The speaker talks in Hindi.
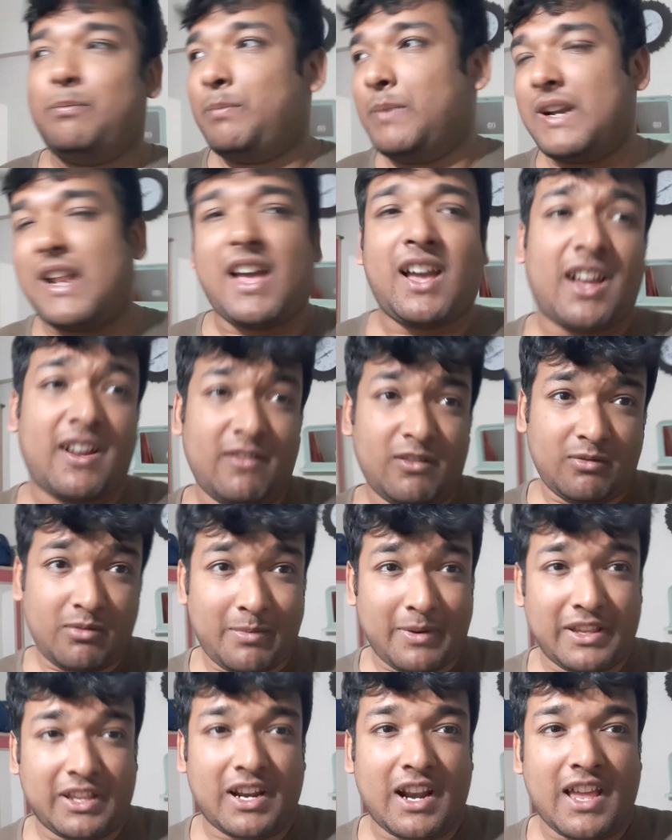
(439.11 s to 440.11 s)
पटाखा भी, भी
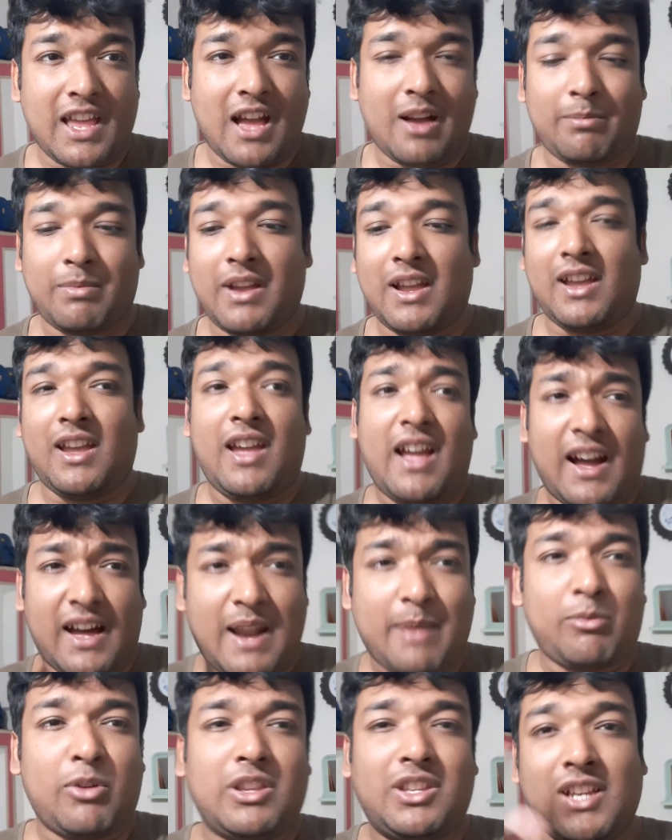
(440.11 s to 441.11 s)
बज रहा है यहाँ पे
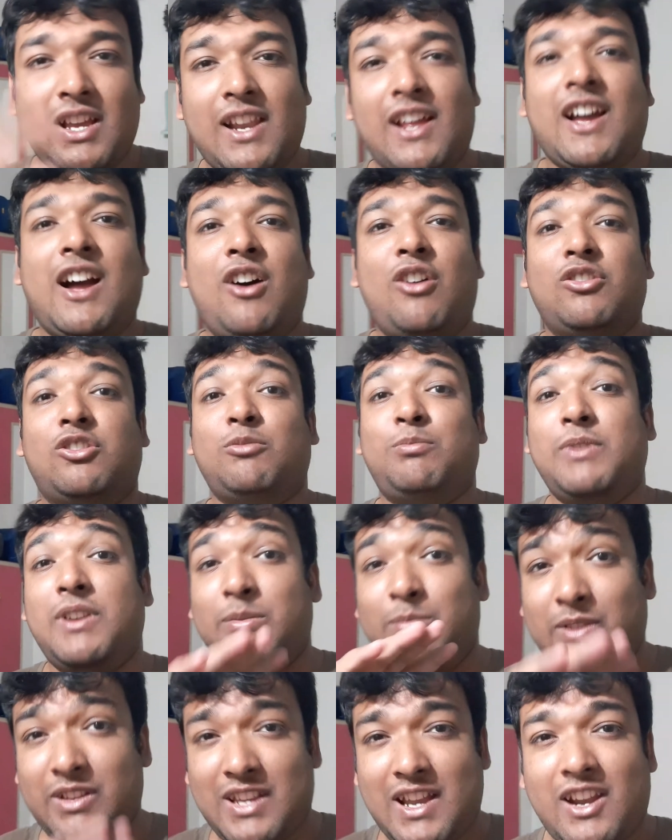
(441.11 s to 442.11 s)
अगर आपको अच्छा लगा हो तो
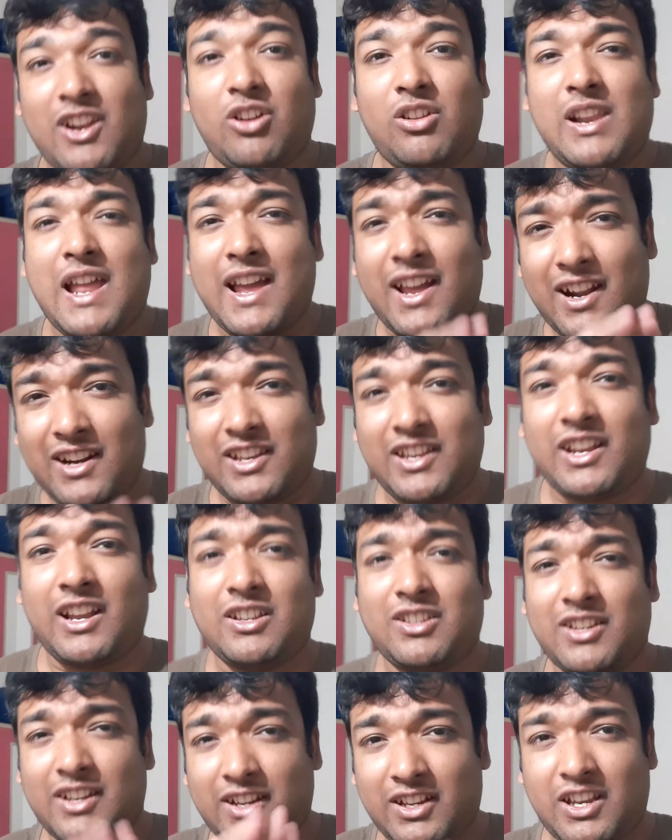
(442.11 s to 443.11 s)
प्लीज़ मेरे चैनल को लाइक कर
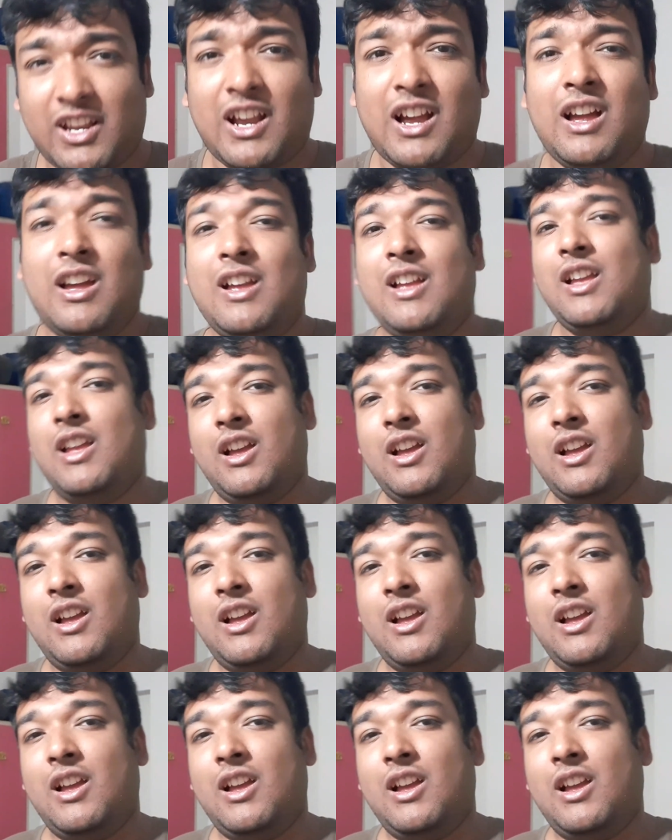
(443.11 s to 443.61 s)
दीजिएगा शेयर कीजिएगा